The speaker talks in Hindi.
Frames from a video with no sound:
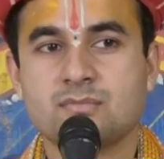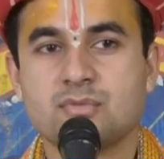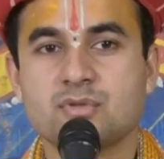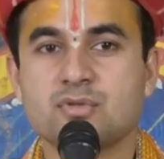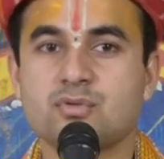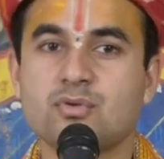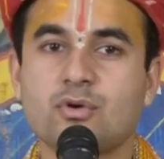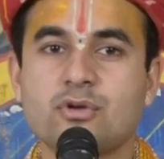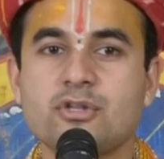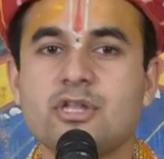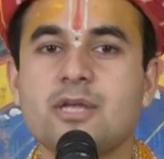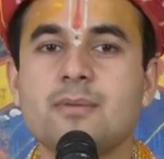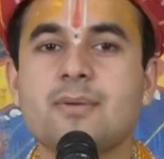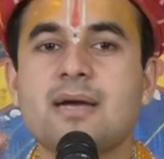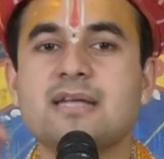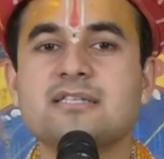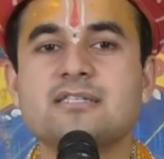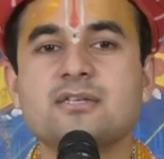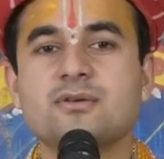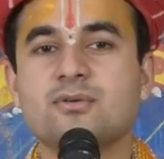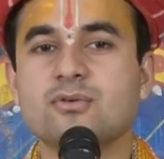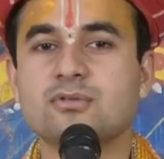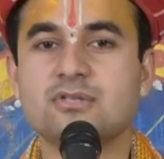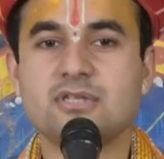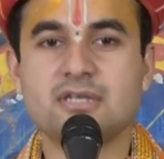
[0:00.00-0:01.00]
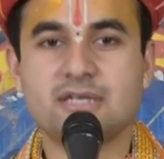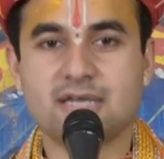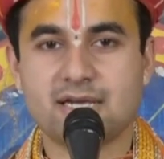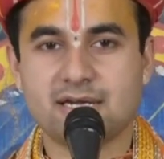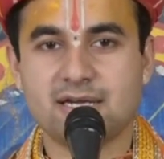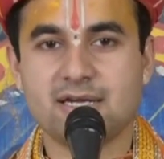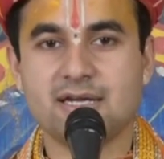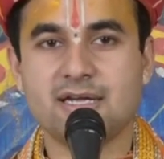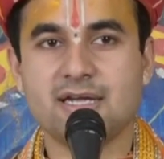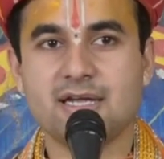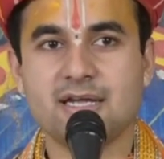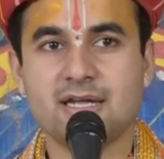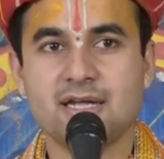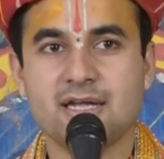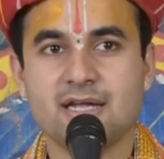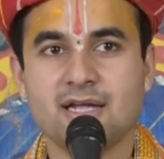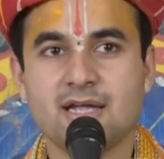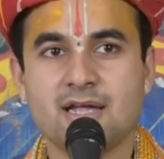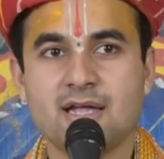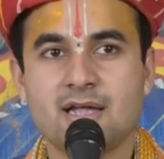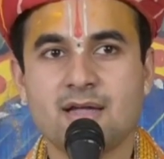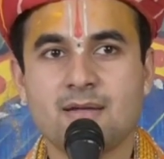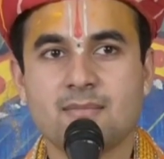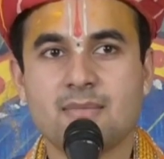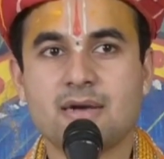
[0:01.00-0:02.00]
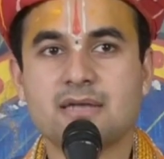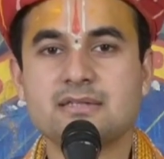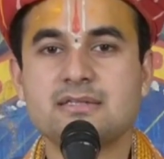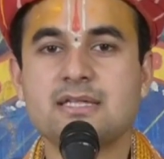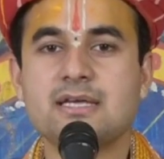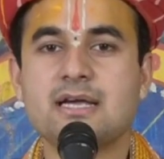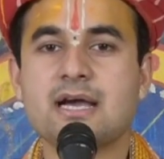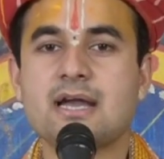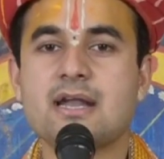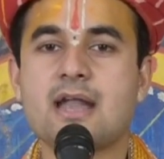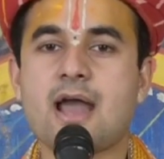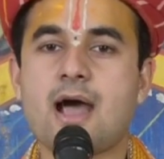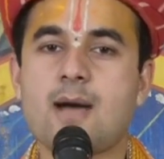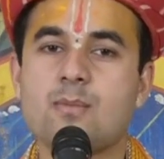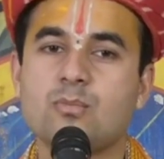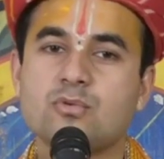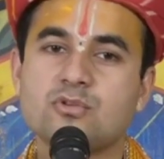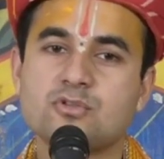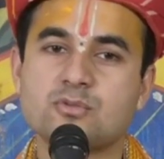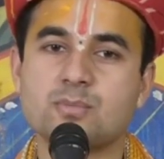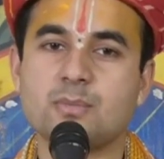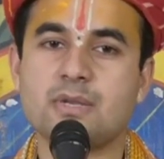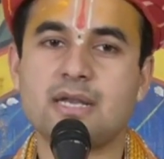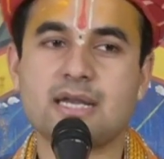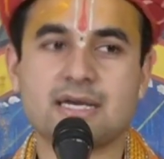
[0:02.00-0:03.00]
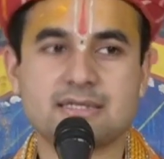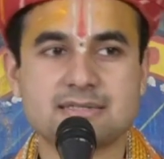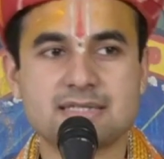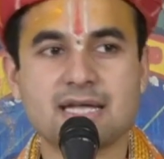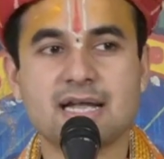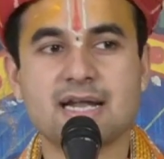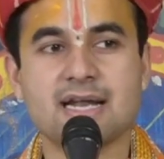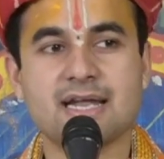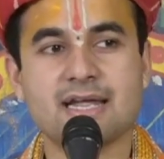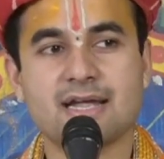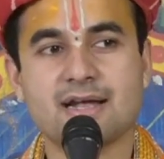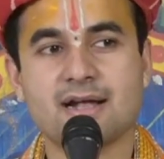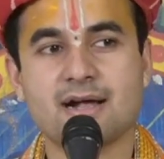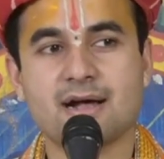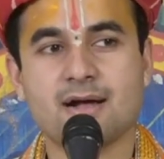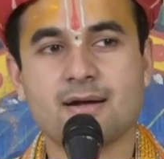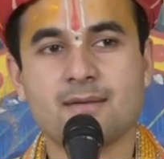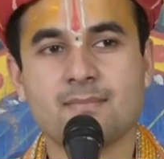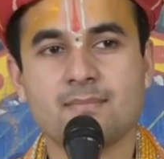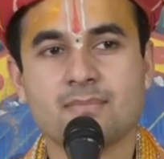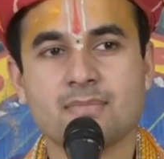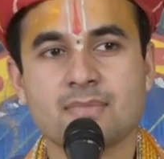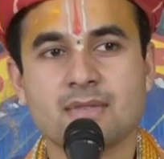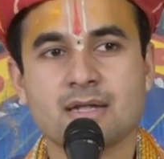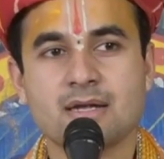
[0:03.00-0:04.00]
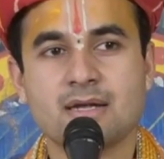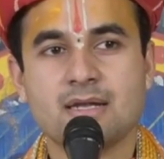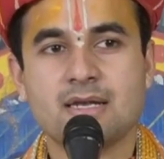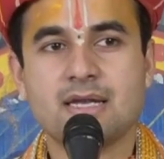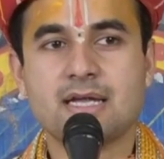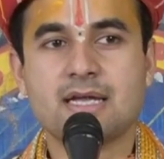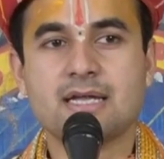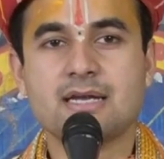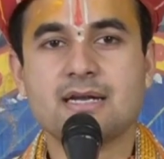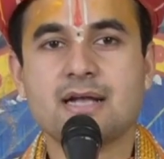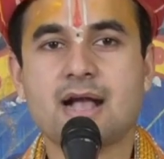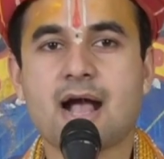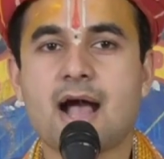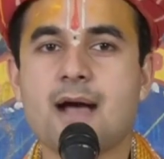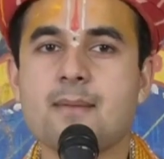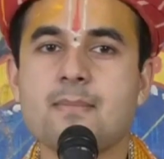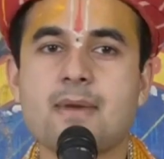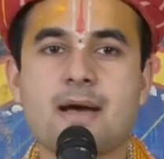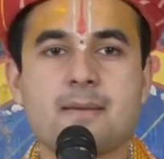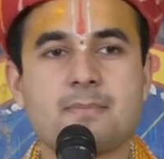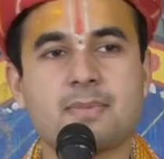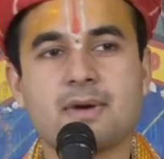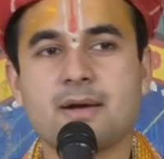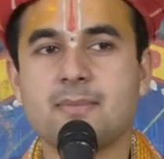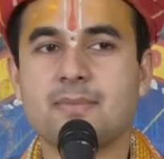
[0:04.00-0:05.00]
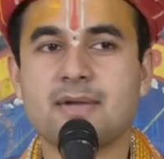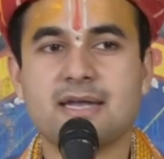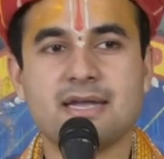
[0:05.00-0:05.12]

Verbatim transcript: वो सौदेबाजी होती रहेगी भक्ति का नाम उसमें लगता रहेगा लेकिन काम आपका